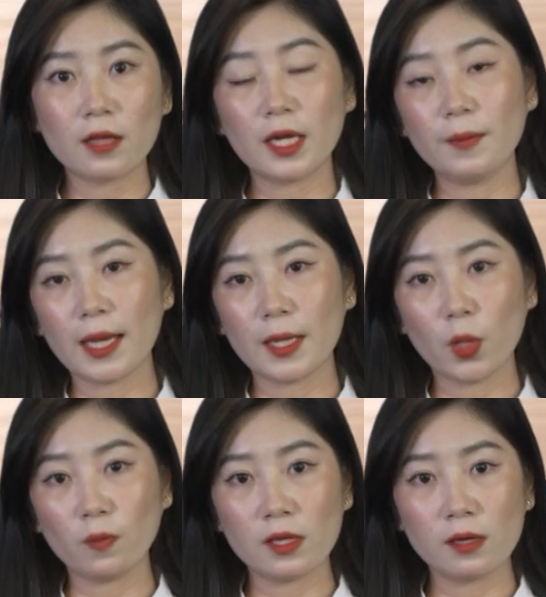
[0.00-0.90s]
thời điểm này
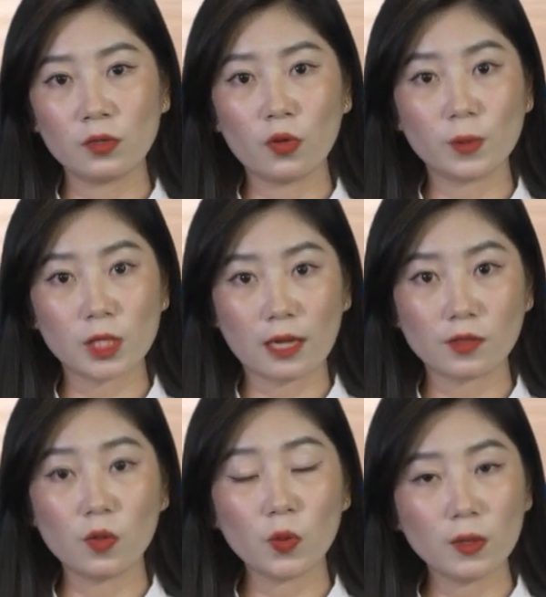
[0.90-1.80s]
nông dân dùng sản
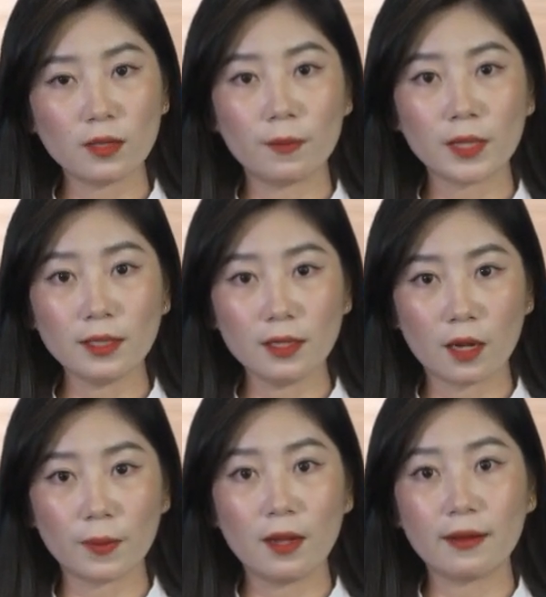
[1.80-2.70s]
xuất lúa tôm kết
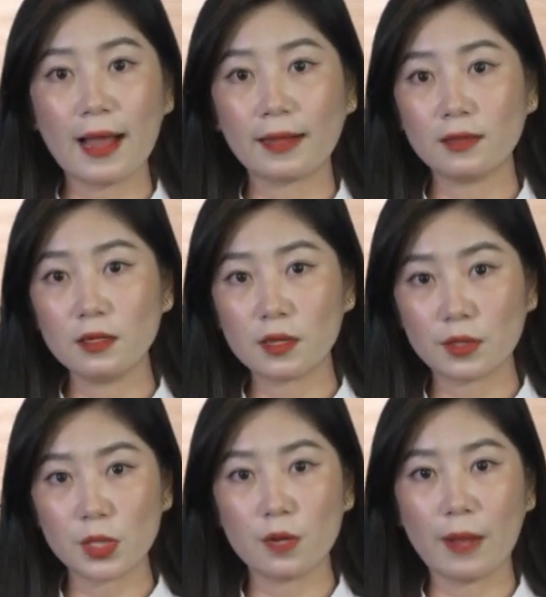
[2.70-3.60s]
hợp đang tích
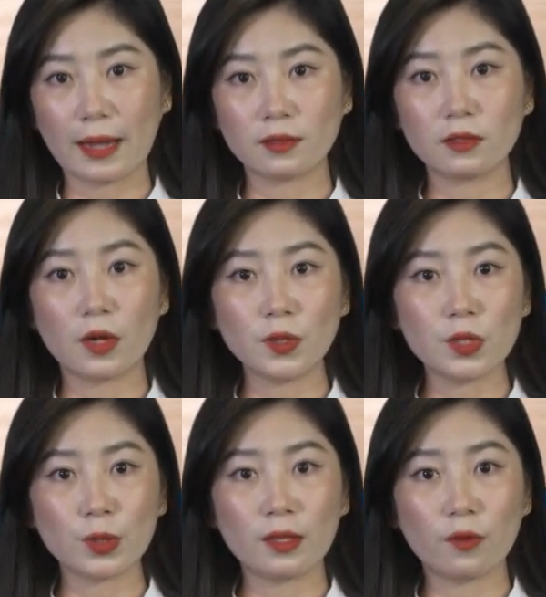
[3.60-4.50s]
cực rửa mặn, khẩn
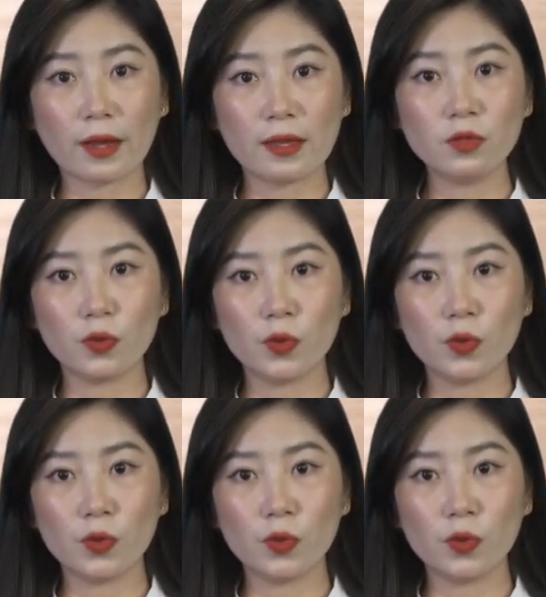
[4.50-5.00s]
trương gieo cấy vụ